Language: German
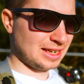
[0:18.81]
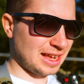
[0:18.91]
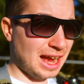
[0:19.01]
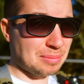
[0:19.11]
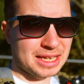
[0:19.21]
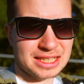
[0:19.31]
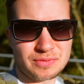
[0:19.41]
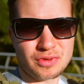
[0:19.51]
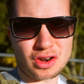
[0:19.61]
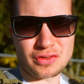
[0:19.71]
Ja, im
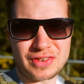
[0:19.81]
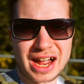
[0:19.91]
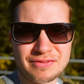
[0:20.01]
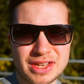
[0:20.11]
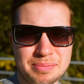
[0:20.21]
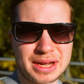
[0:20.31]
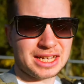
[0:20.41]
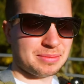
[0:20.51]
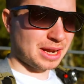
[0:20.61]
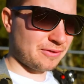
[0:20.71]
letzten Vlog waren wir in
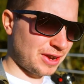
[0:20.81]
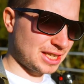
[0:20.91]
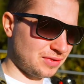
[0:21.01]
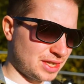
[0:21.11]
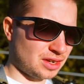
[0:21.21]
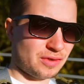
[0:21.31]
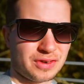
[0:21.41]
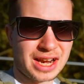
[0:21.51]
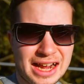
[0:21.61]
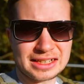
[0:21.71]
Berlin bei Festivals of
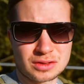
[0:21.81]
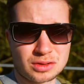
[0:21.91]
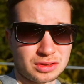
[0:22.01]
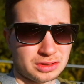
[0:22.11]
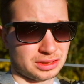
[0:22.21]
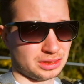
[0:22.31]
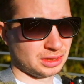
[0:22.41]
Lights und